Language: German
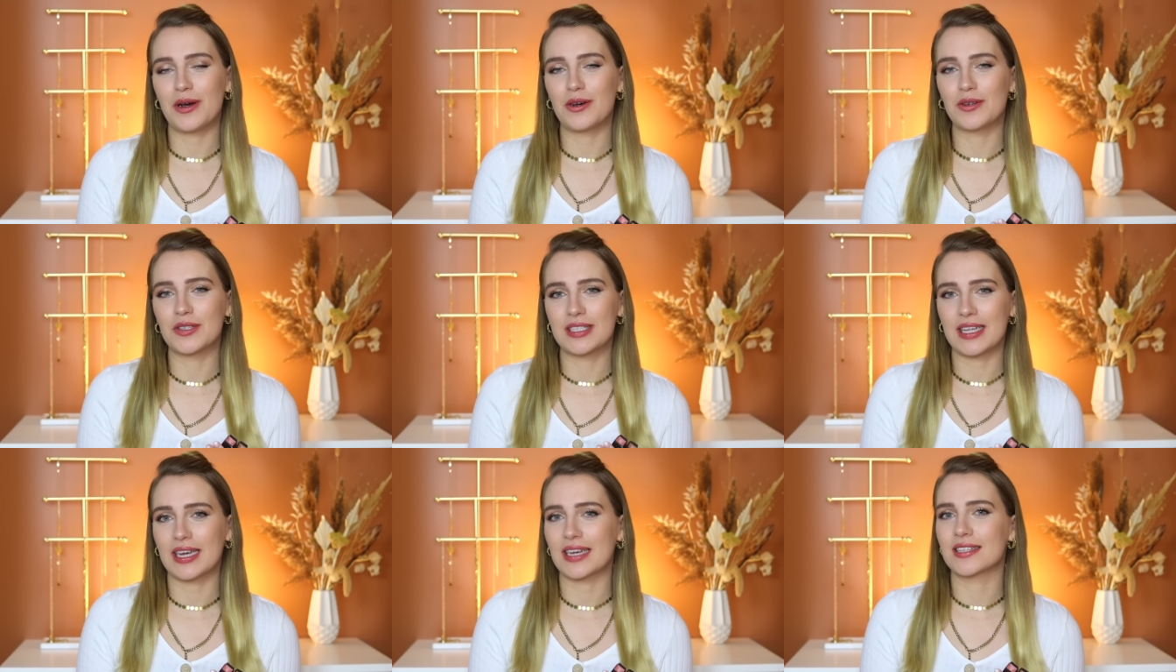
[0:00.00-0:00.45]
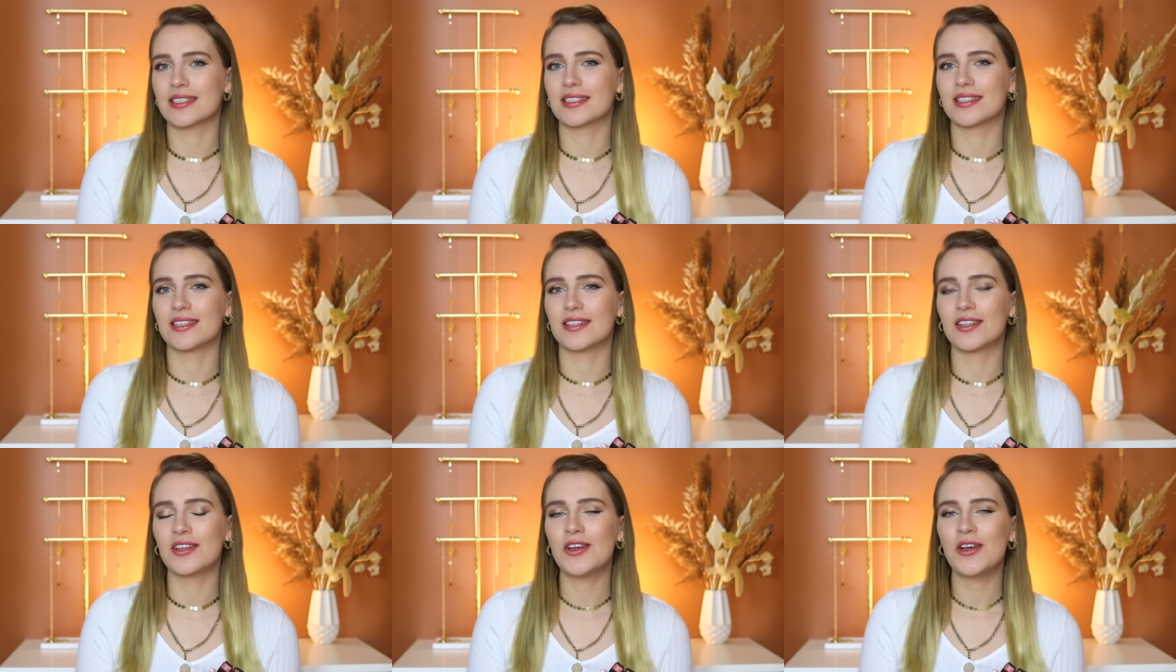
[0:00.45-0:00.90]
aus
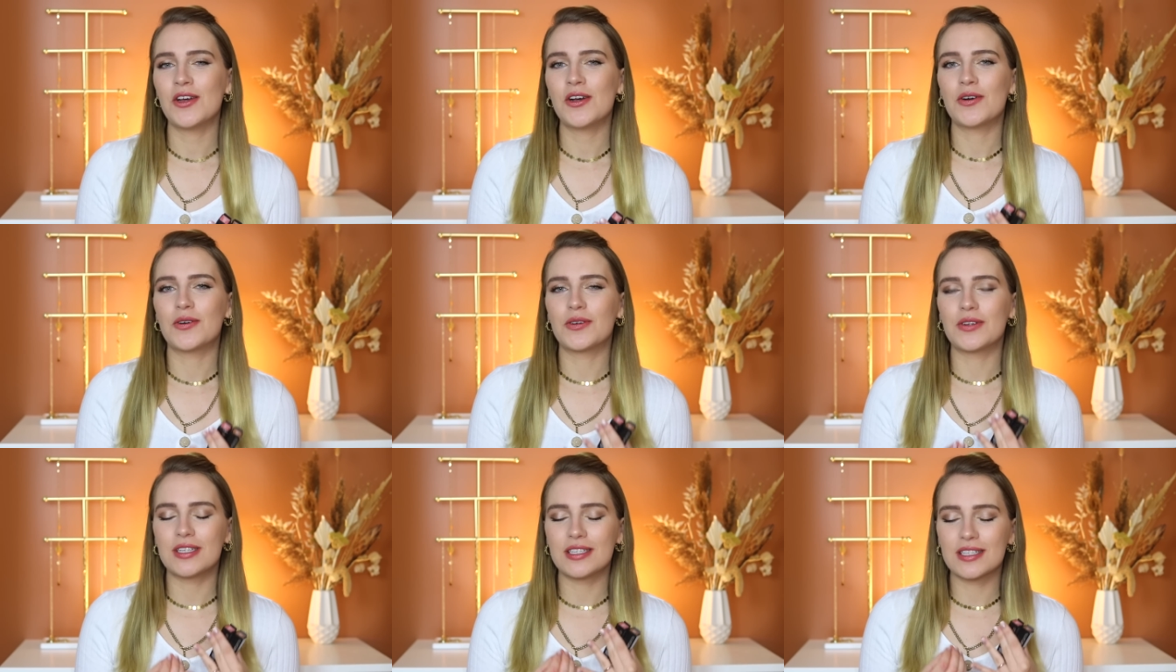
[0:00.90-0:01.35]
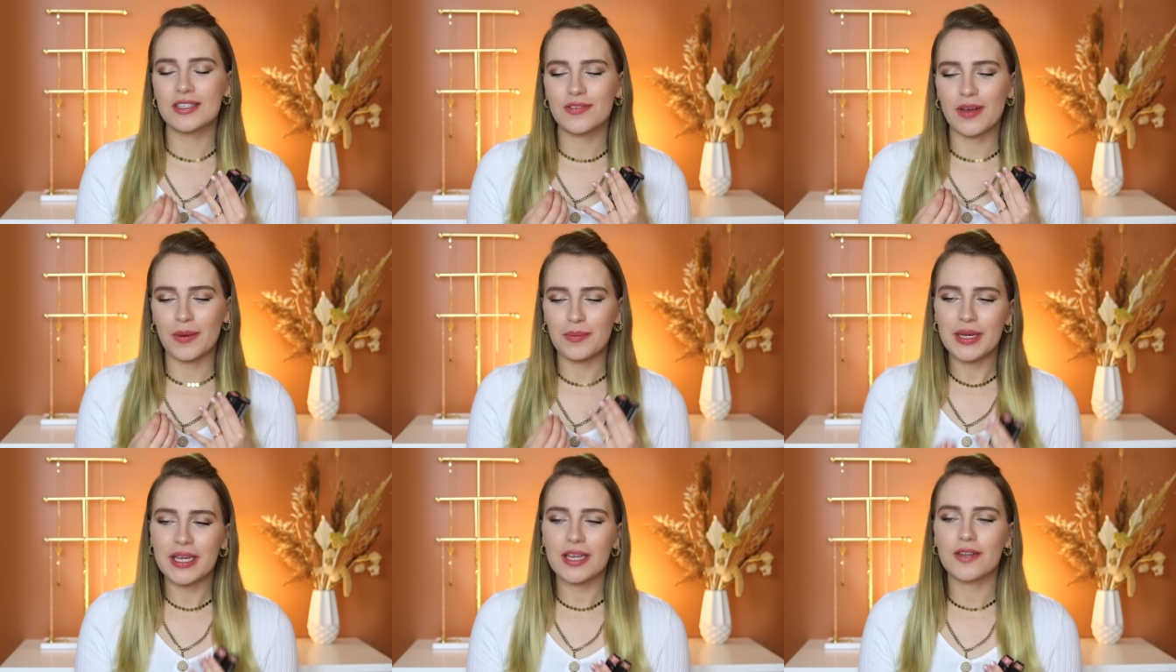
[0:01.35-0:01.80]
Sachsen und dieses
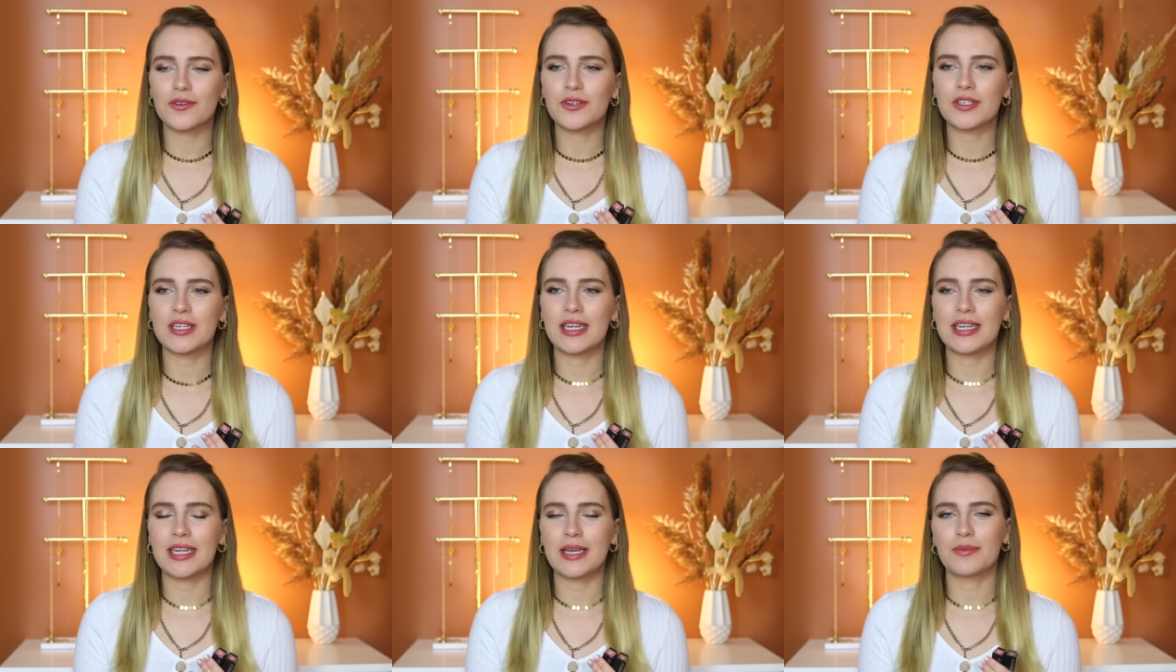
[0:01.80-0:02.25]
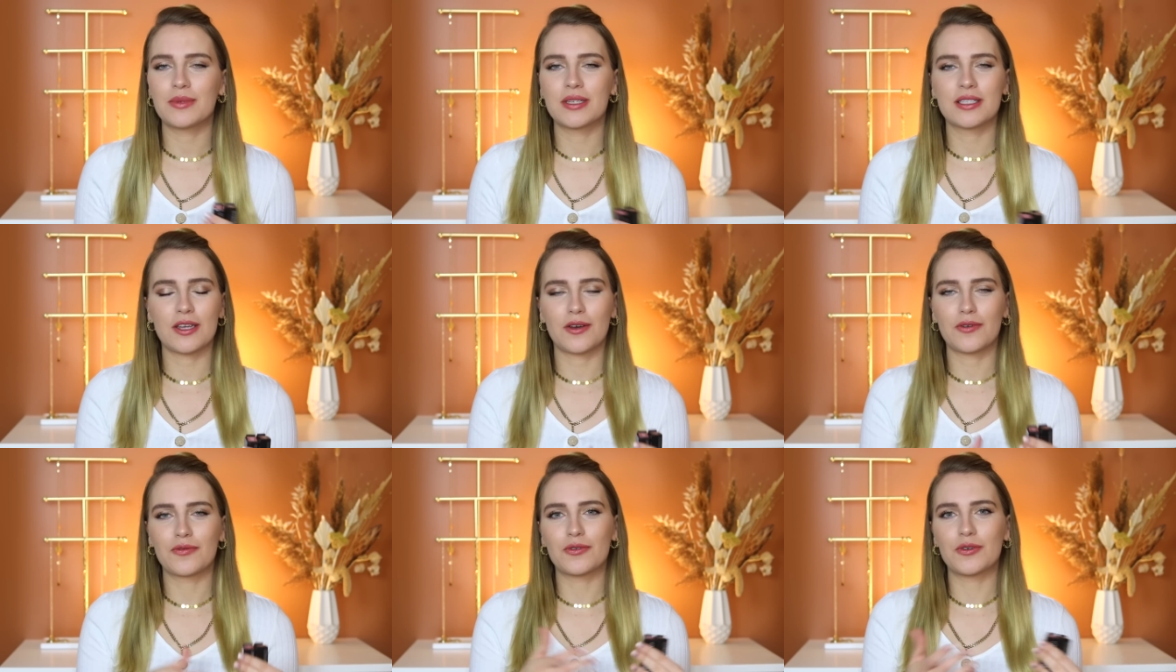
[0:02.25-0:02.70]
Familienunternehmen
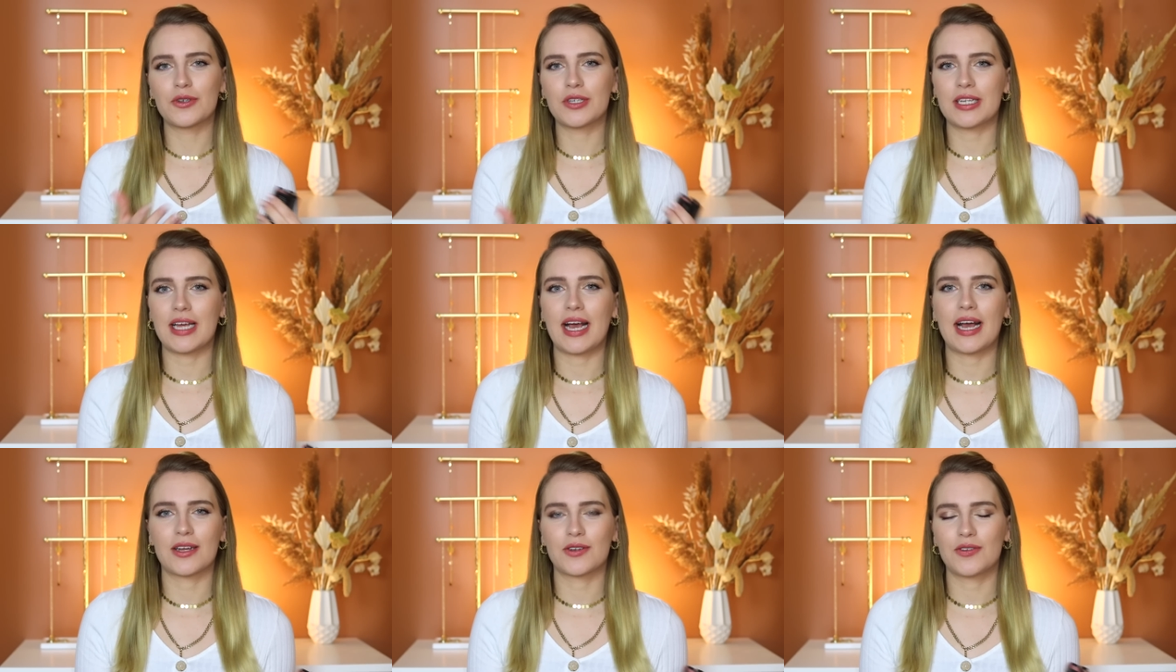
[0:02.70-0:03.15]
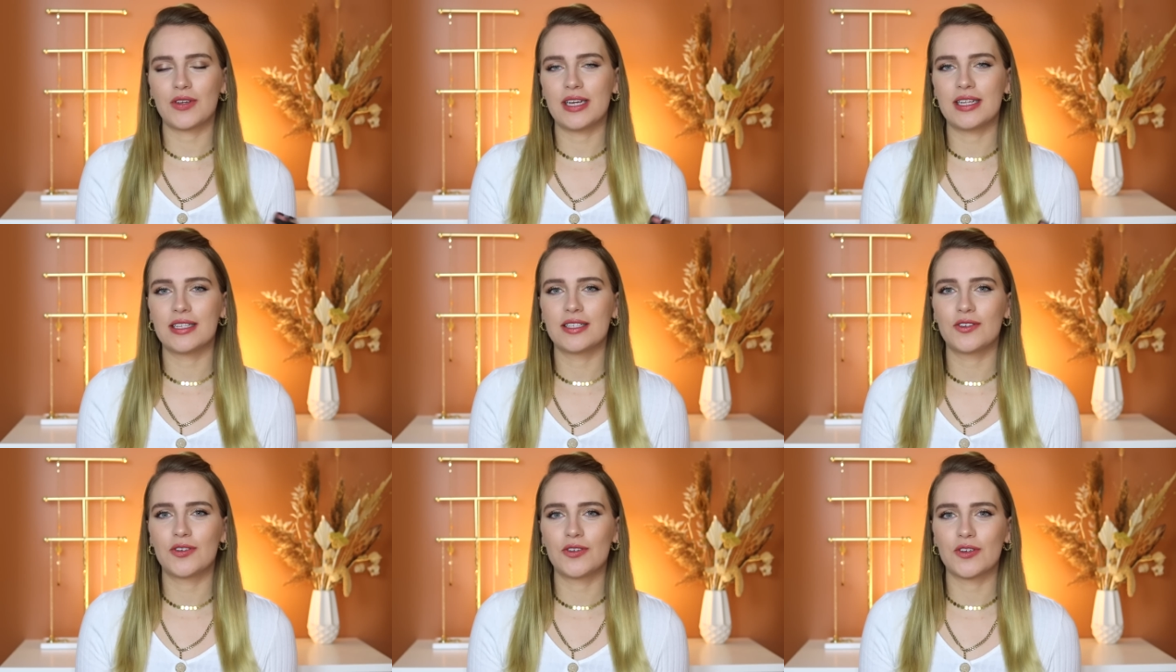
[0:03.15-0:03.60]
ist aufgrund der
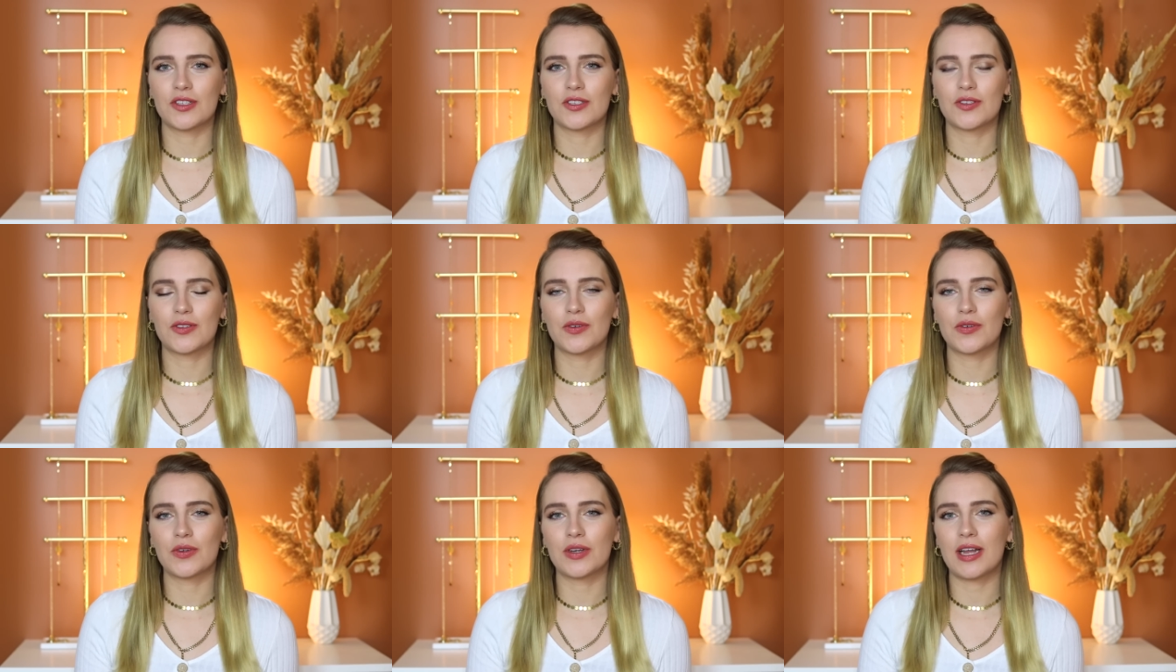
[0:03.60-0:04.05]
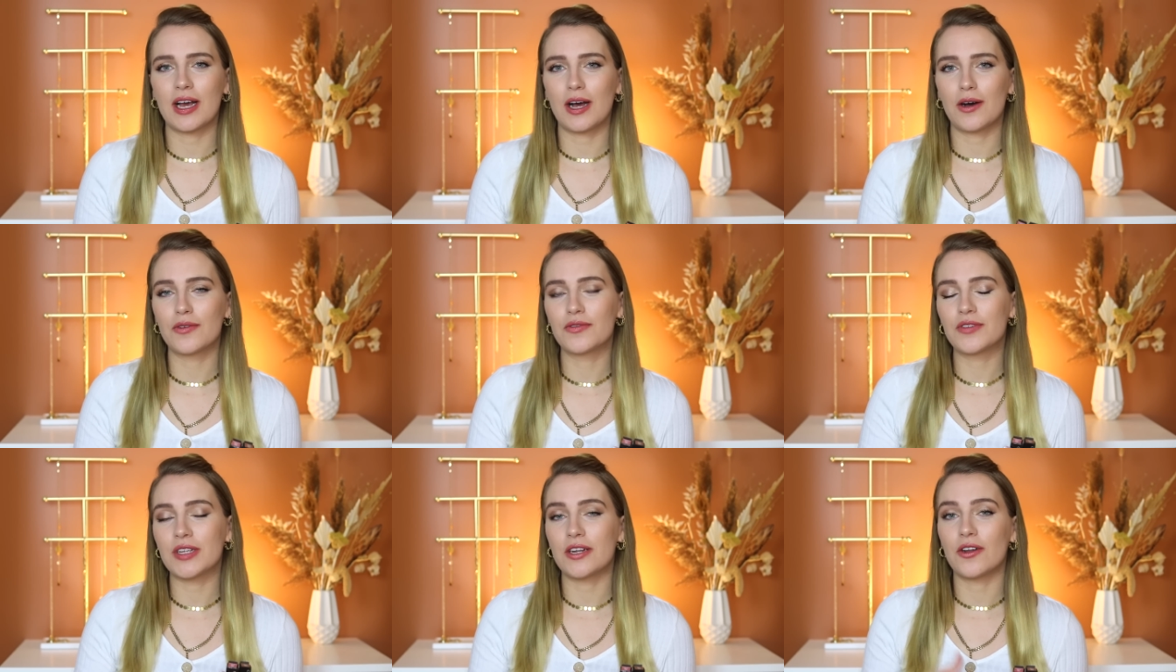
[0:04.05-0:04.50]
aktuellen Situation
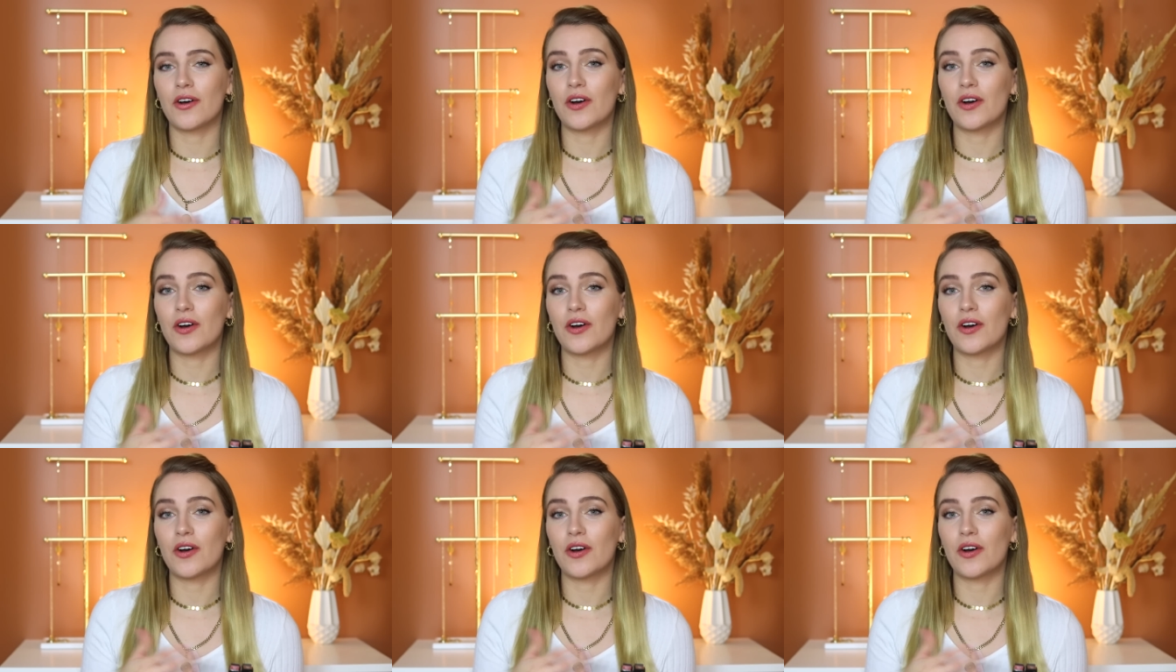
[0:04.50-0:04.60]
auf den